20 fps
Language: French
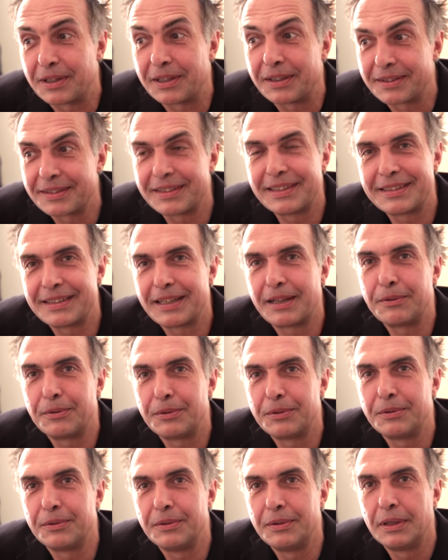Voilà, c'est ça
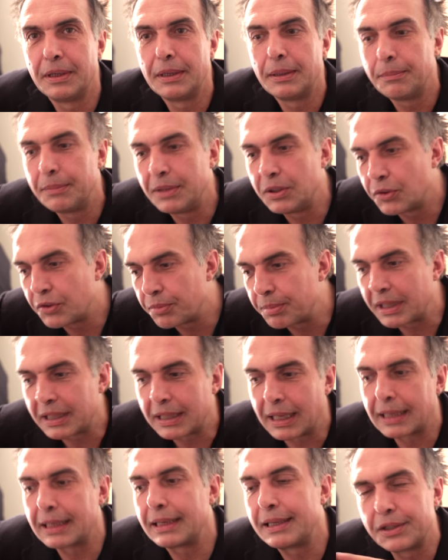le. Et le
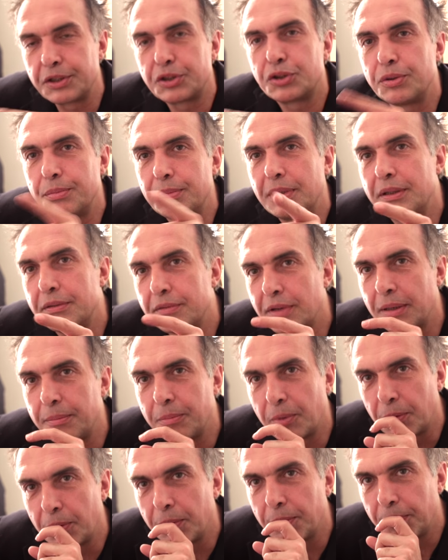spectacle est un chemin,
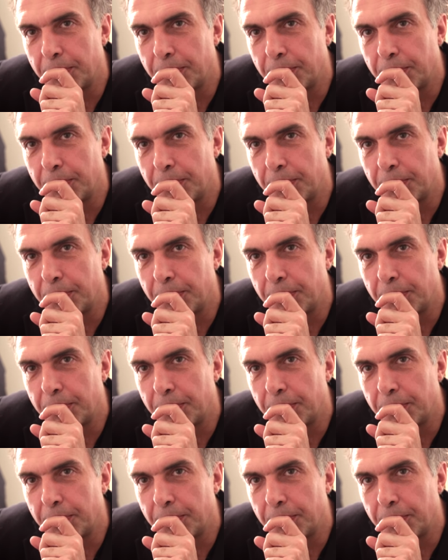vraiment.